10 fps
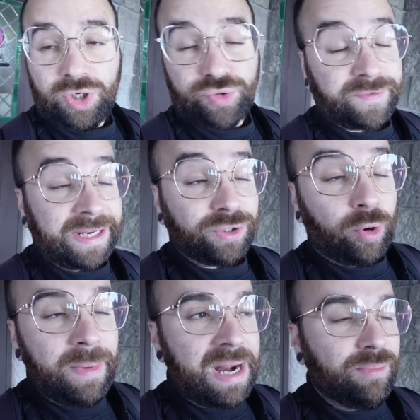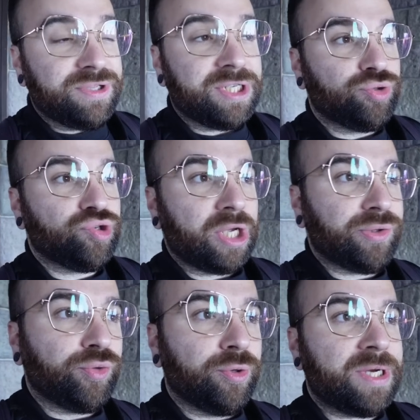Je trouve qu'elle est trop belle la boutique du
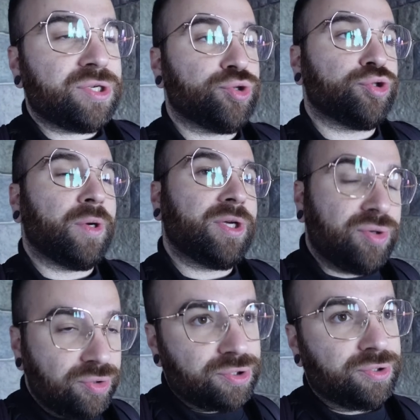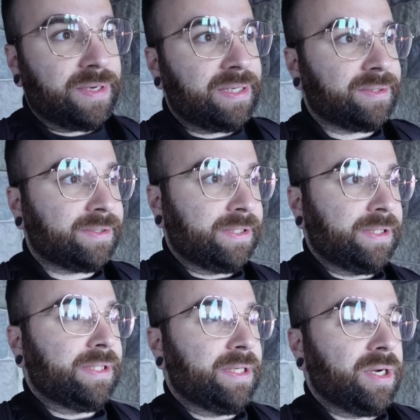château, dommage que ce soit que du Noël.
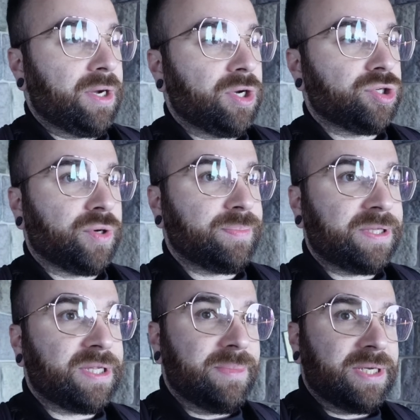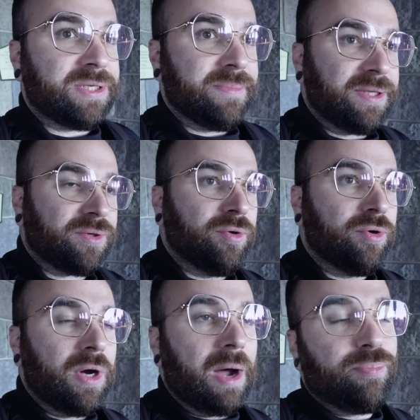Euh, j'aurais peut-être aimé qu'ils mettent
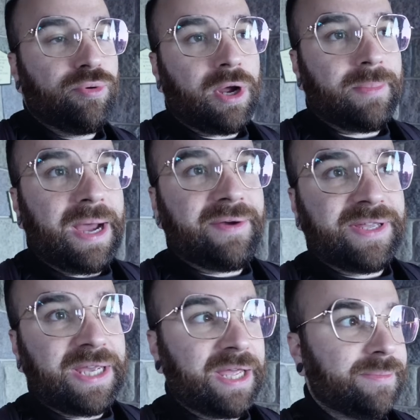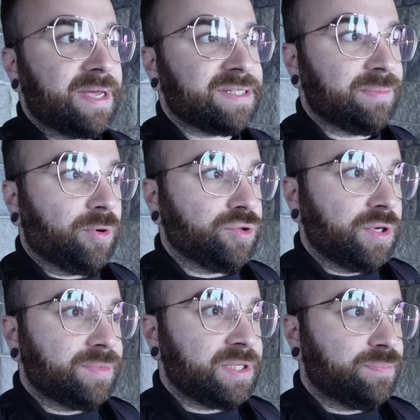euh, un peu comme avec Arribas, des produits
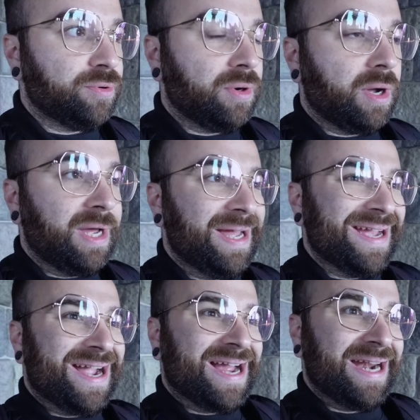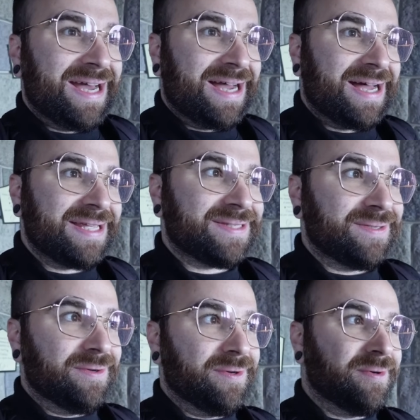un petit peu euh, classe,
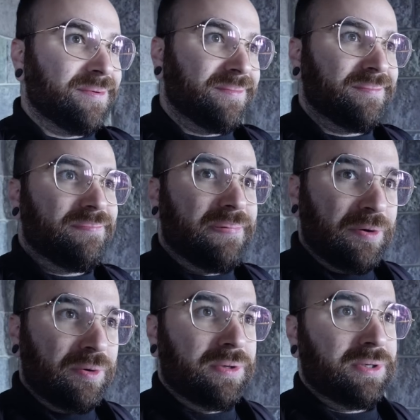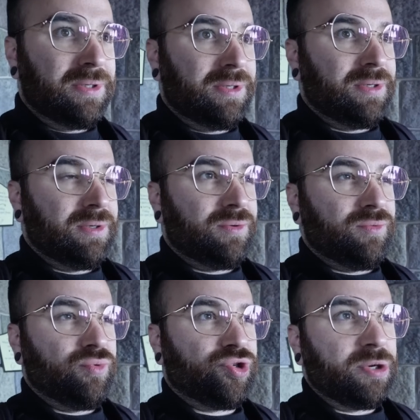beau, ou
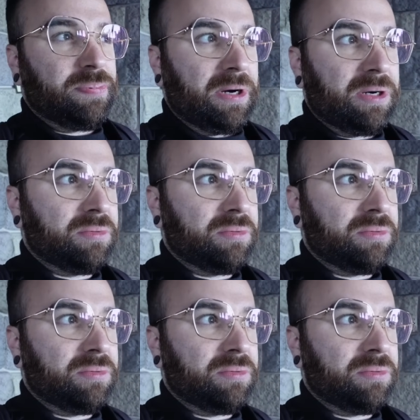je sais pas.